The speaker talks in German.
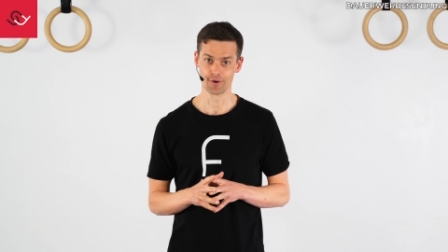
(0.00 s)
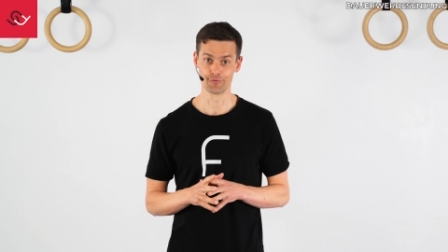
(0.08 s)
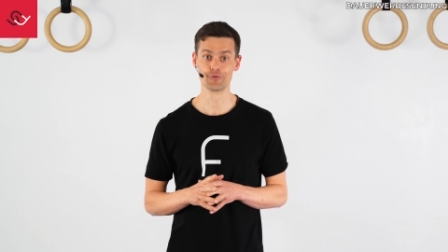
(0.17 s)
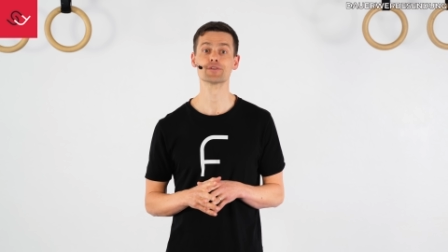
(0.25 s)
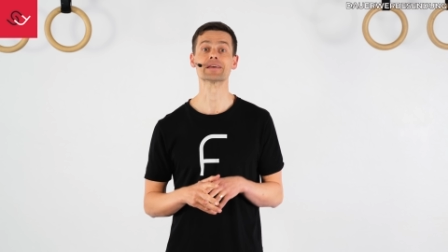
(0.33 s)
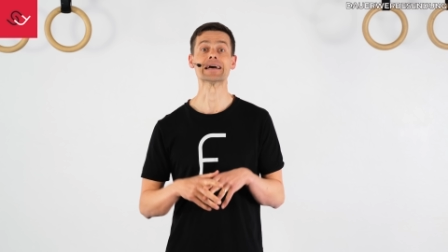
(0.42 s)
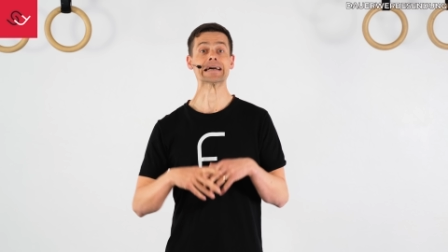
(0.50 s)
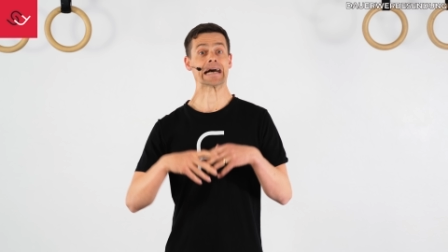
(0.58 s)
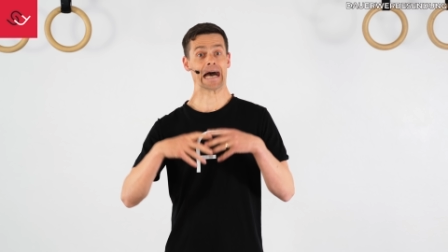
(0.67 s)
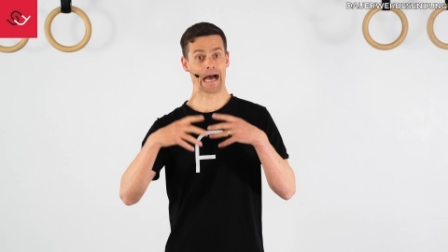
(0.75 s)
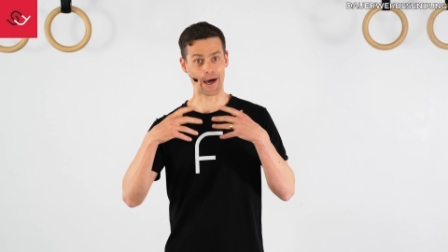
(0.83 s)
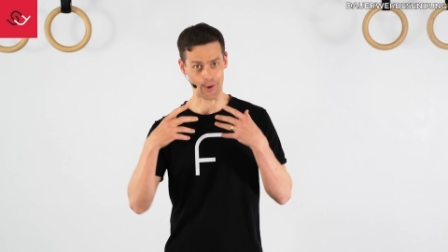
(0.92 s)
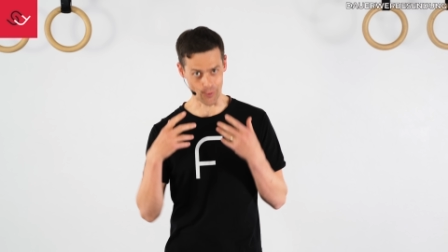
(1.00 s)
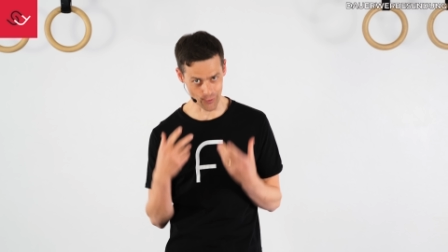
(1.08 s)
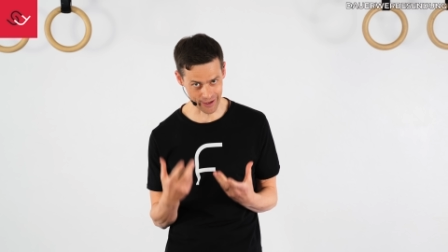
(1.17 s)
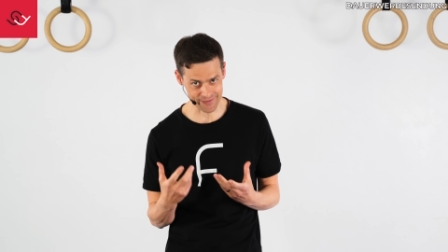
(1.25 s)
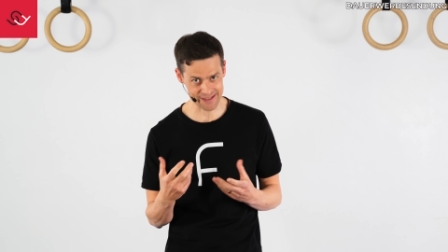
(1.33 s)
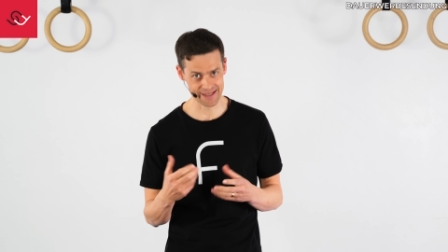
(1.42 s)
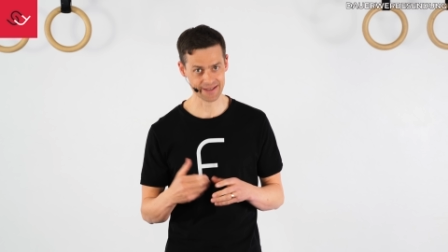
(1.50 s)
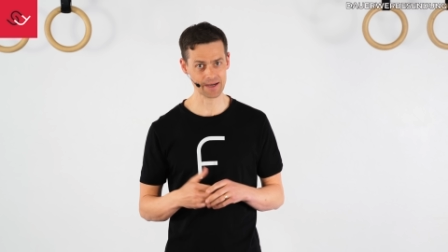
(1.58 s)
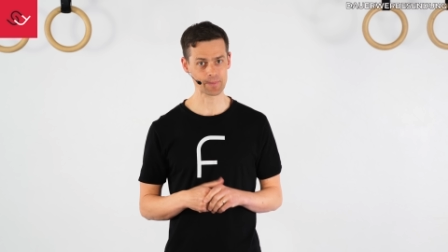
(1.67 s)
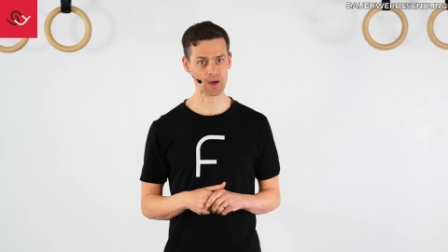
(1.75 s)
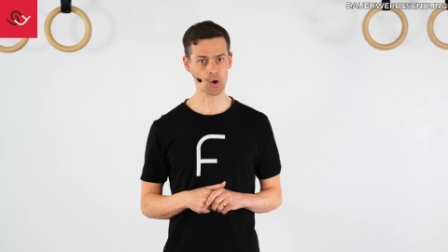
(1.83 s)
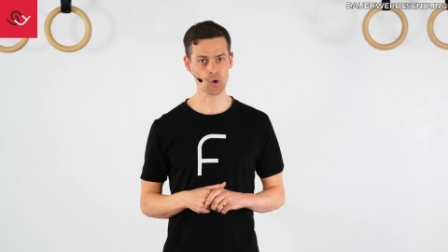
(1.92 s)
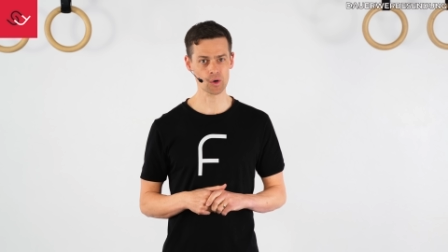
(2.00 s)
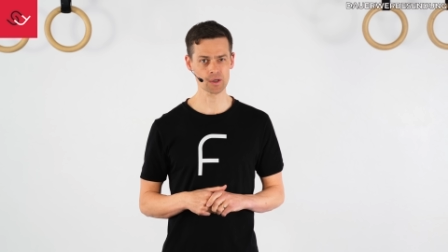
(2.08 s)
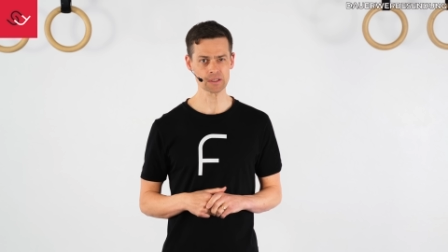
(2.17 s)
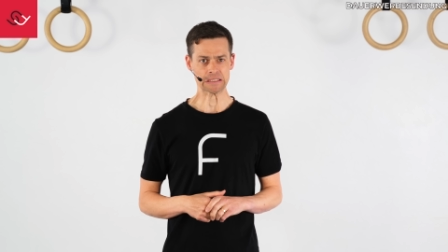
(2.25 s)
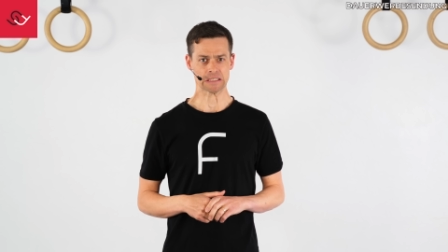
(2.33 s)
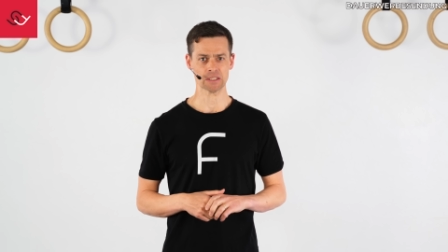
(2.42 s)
wird auch etwas länger brauchen